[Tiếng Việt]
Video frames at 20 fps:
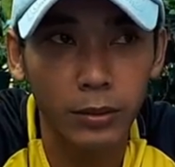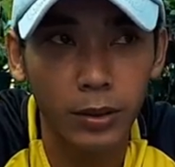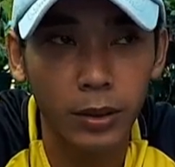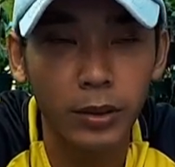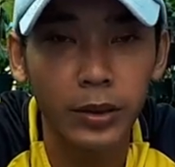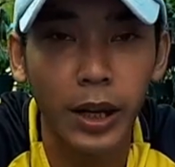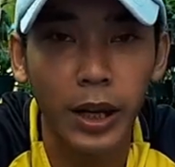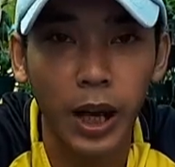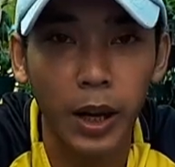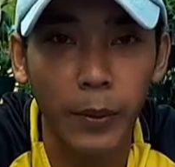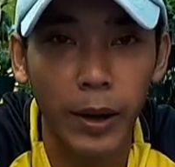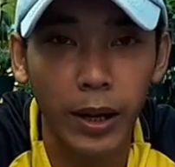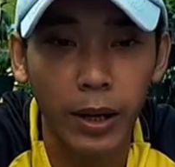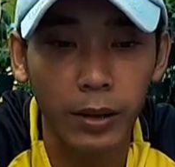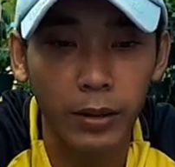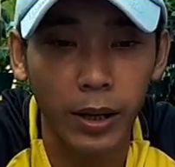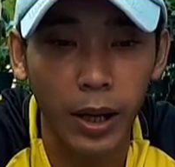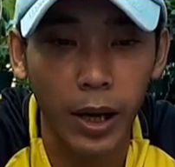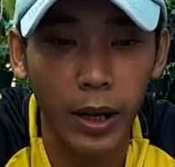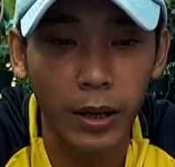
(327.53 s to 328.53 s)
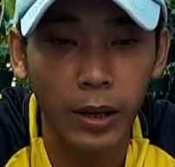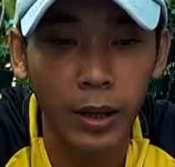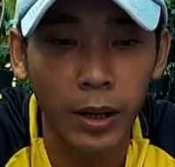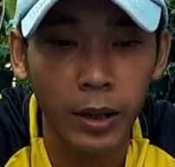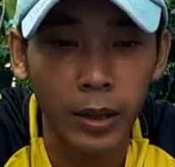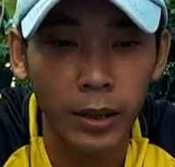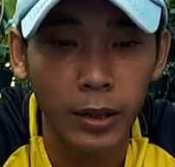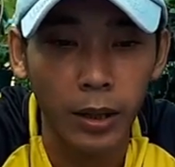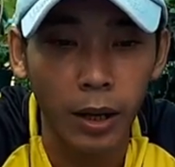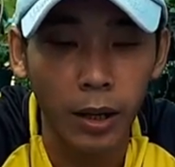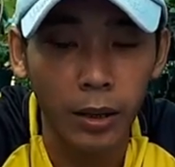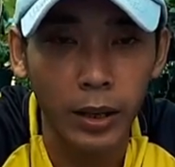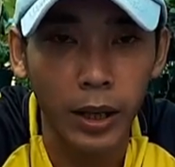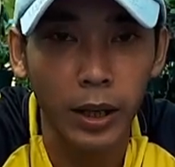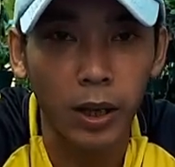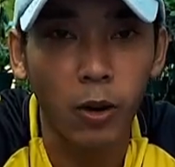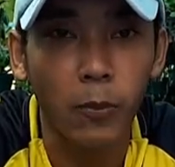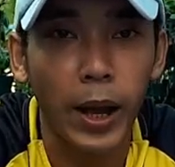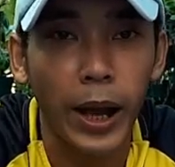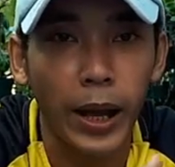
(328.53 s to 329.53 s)
hướng dẫn các bạn kích rễ đó thì
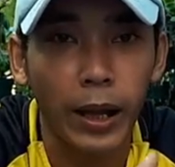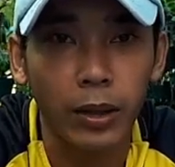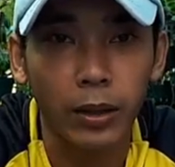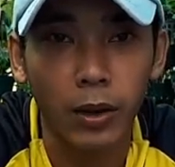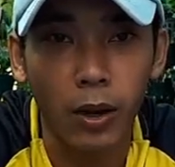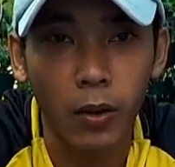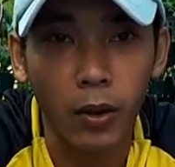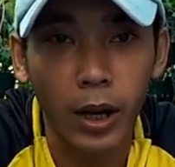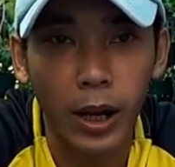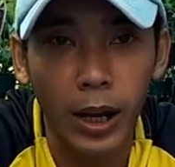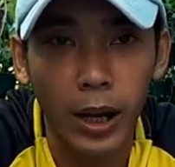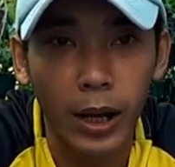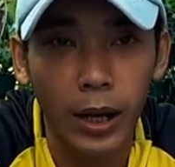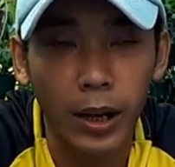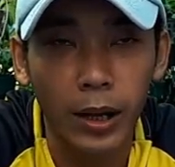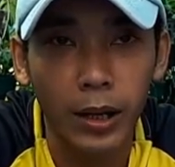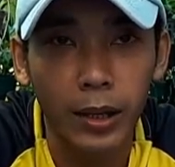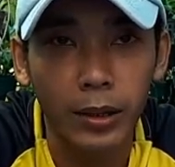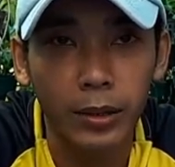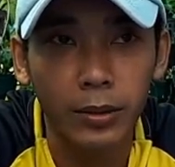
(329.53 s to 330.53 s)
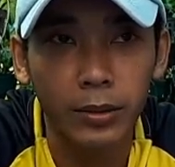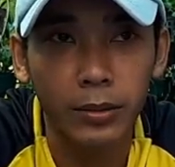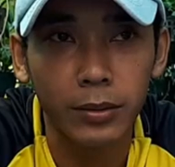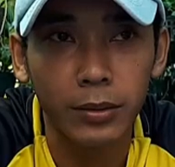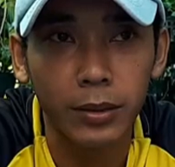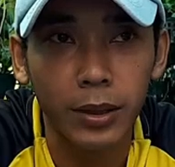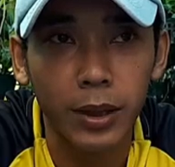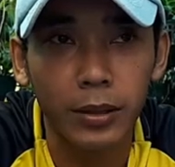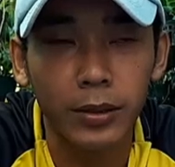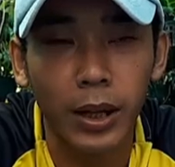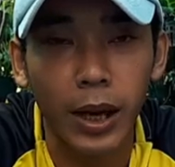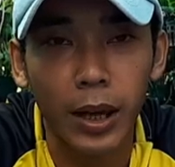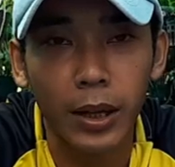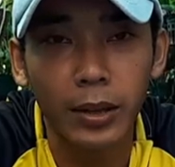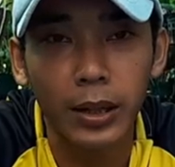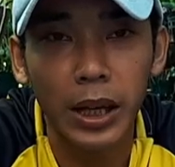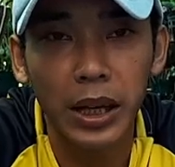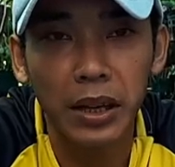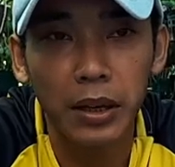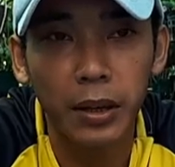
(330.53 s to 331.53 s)
có bạn nói là kích rễ
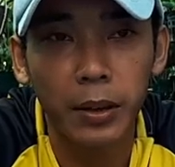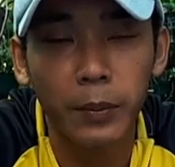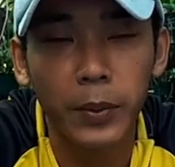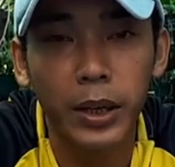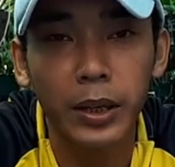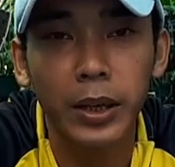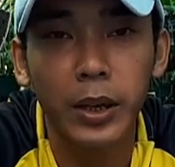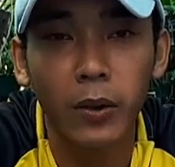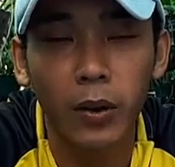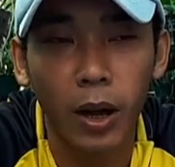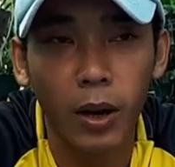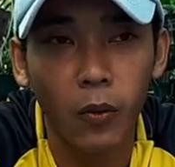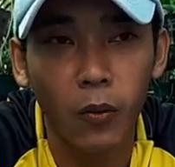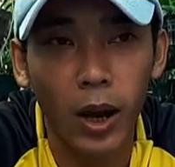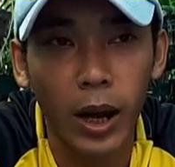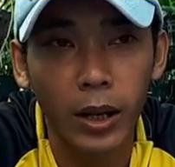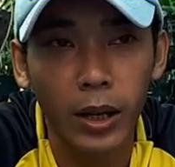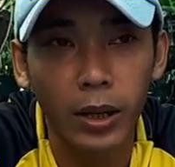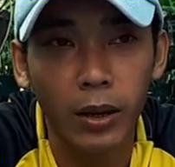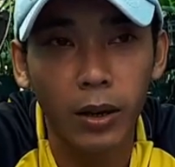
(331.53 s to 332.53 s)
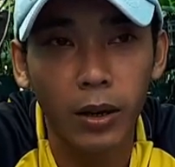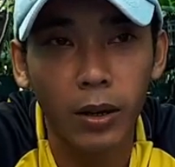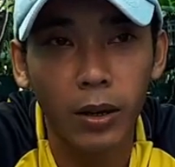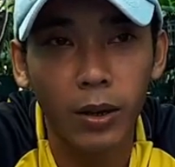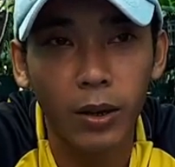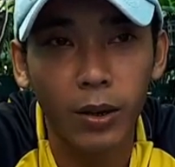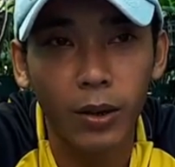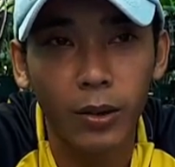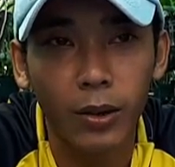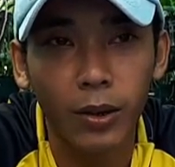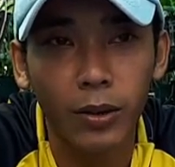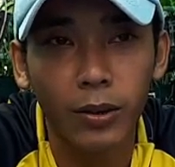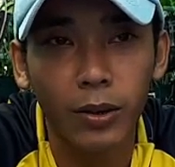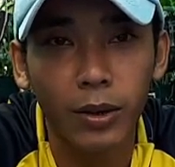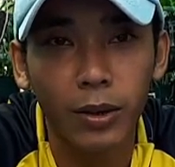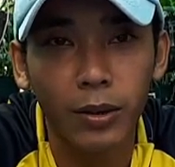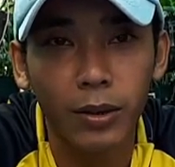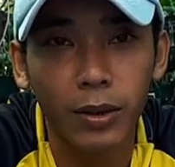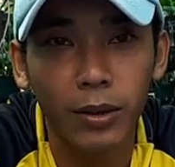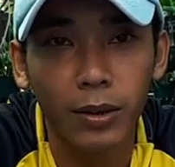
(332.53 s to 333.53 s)
chi mà nhiều lần quá thì nó nó nó
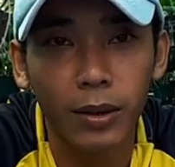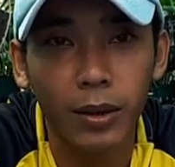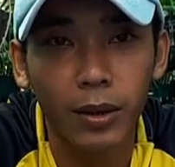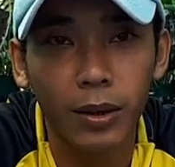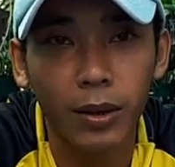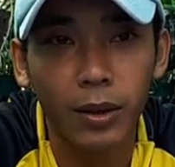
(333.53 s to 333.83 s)
nó nó,